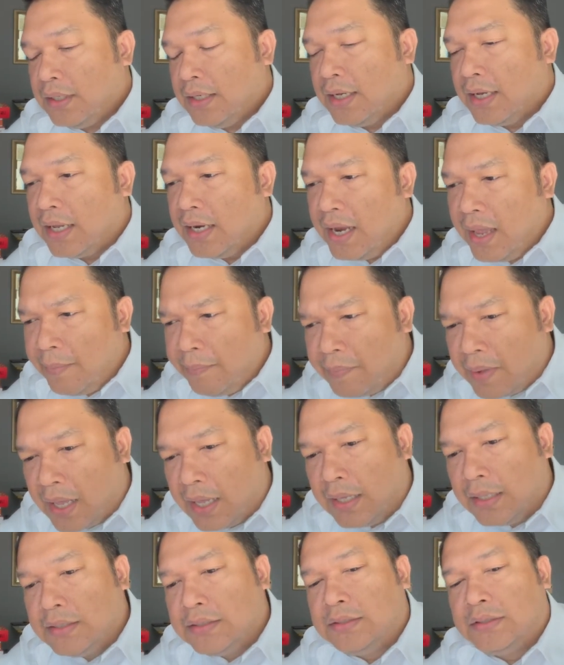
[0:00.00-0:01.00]

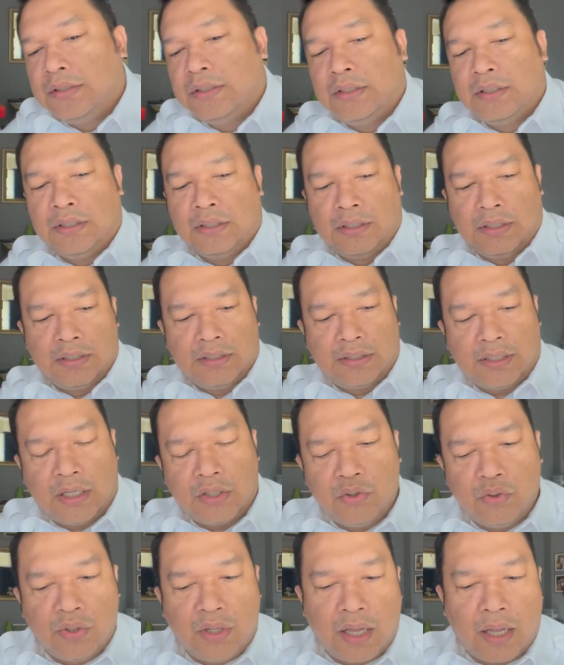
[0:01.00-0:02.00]
Kenapa?
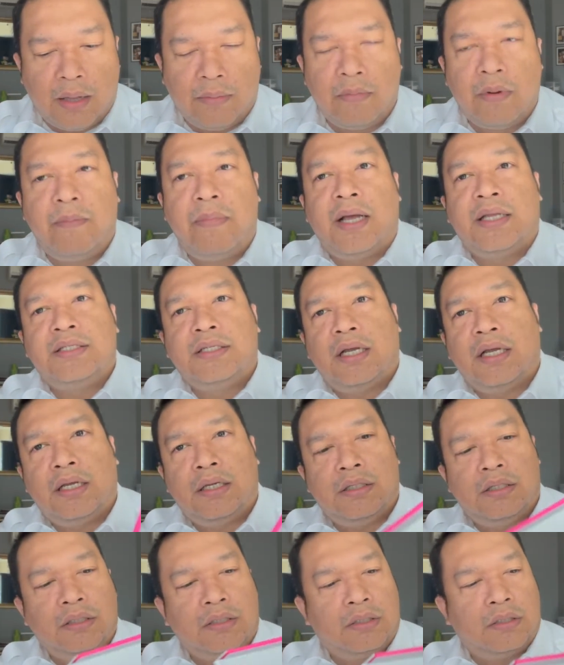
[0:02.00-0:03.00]
Saya juga
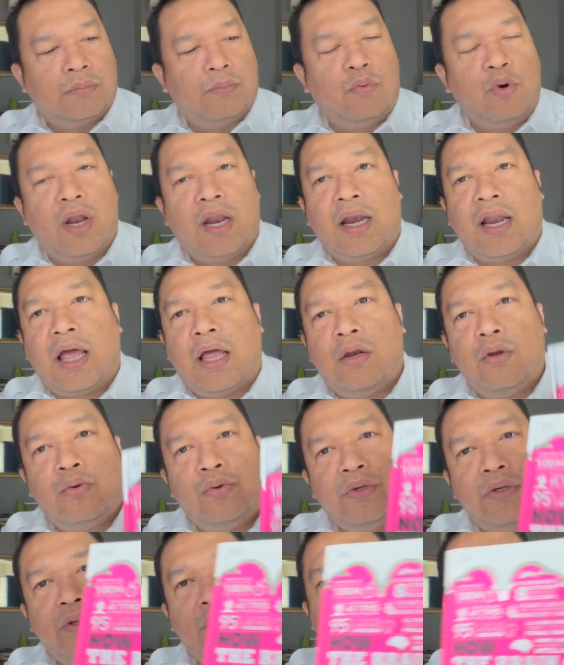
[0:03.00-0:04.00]
membaca uh, bulan
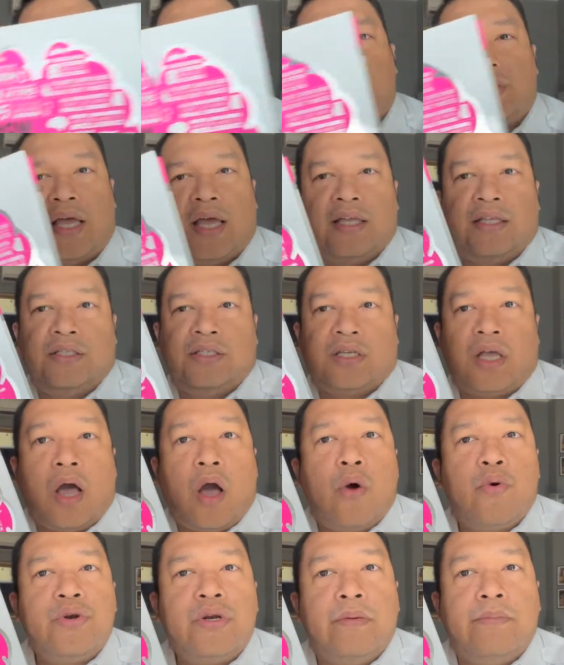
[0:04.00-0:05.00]
lalu Neuroscience
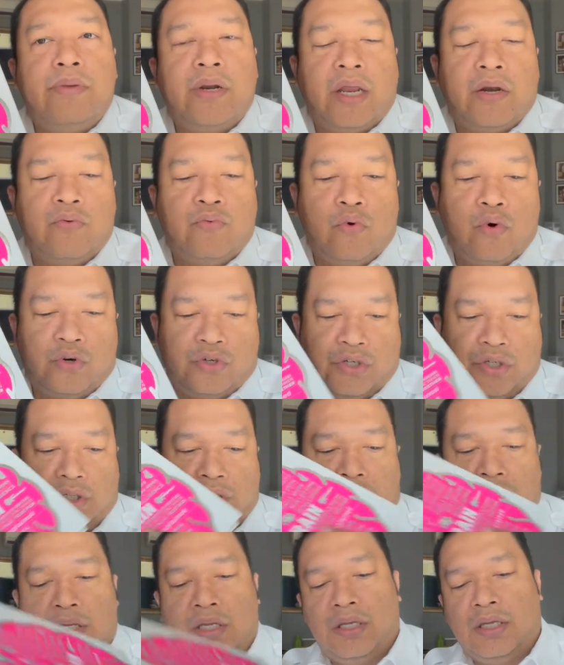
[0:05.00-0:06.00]
How the Brain
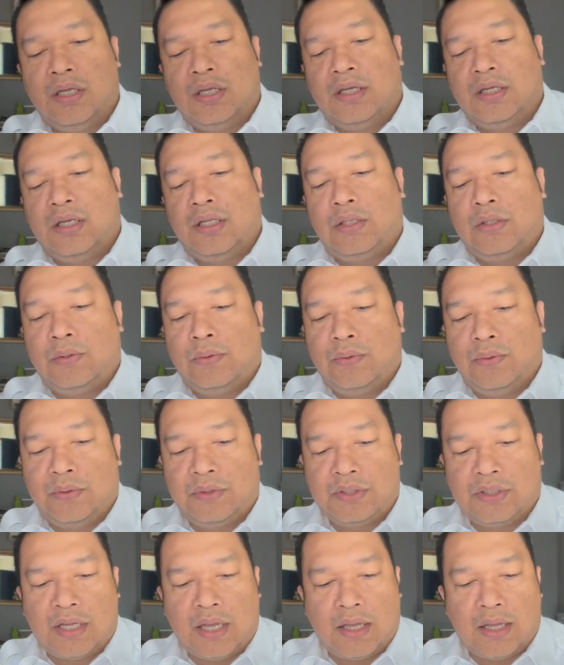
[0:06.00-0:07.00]
Works. Itu
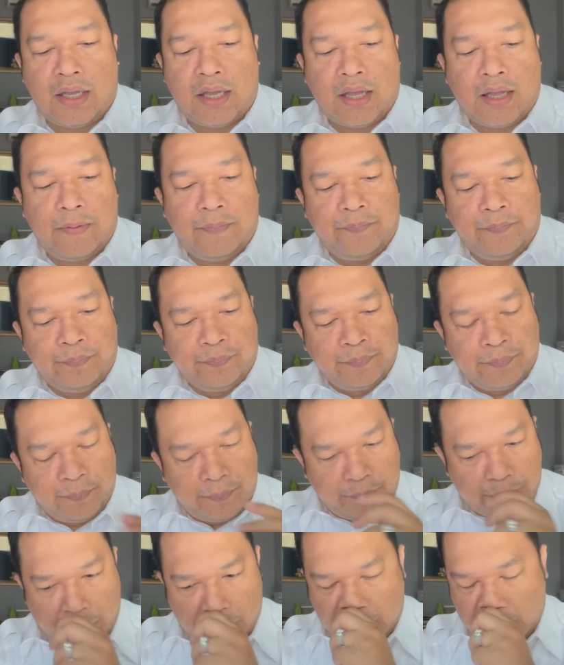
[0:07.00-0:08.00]
saya
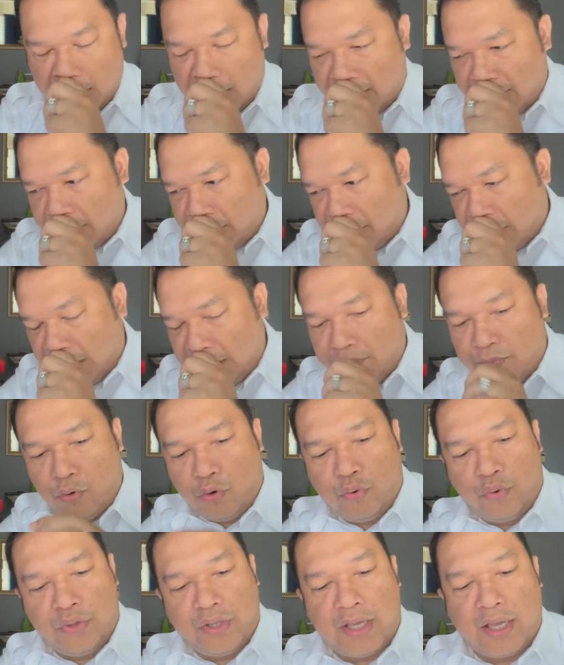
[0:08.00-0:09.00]
pernah beli
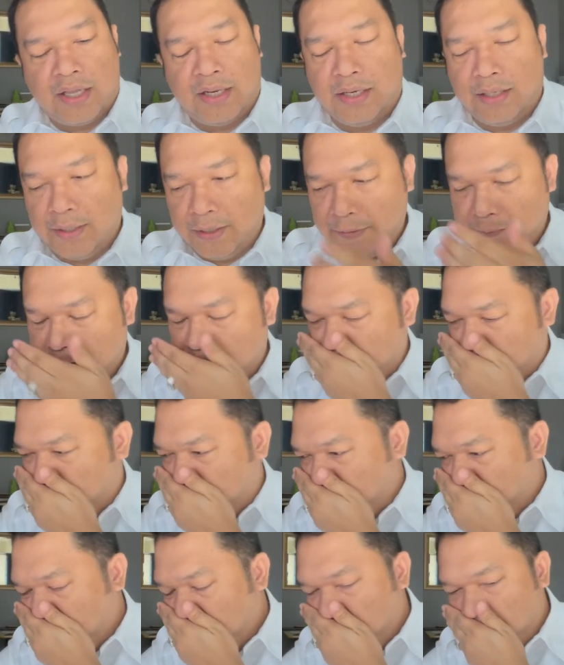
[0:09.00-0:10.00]
bukunya ini
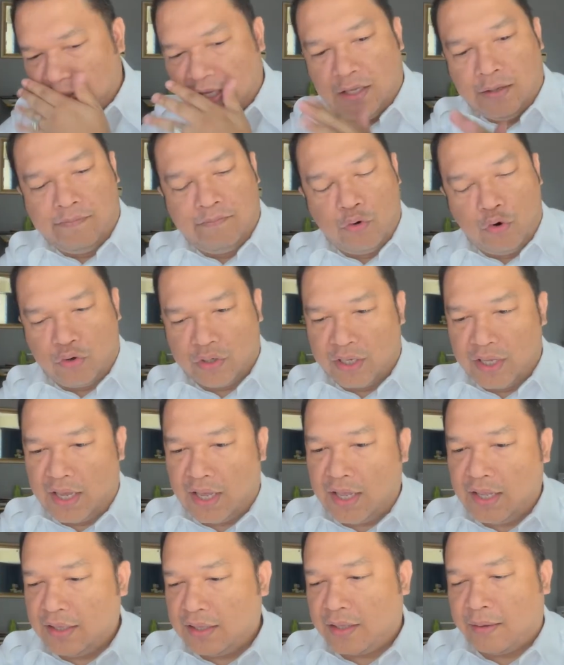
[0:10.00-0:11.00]

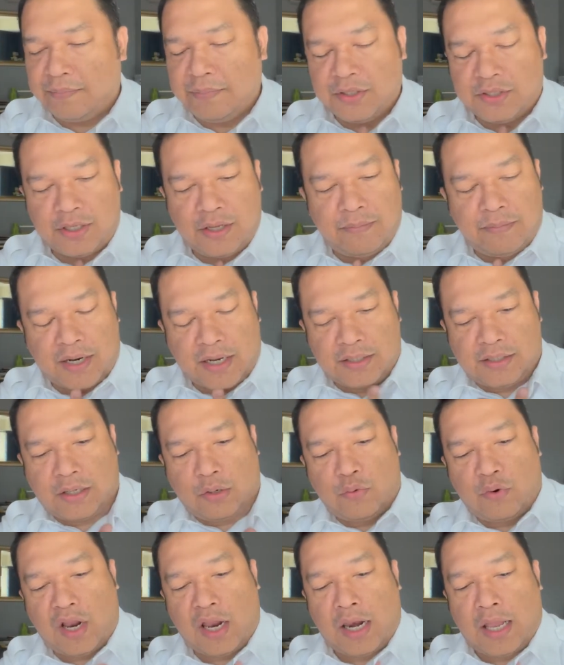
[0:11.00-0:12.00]
e-booknya tapi saya
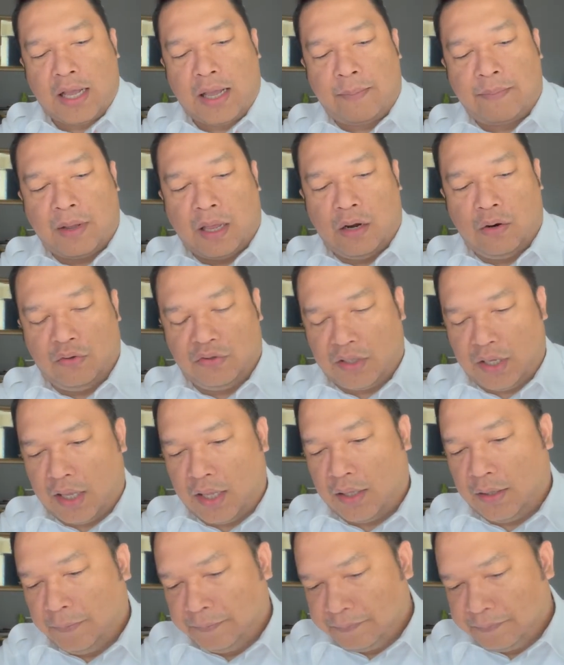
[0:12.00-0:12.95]
merasa kurang lengkap kalau saya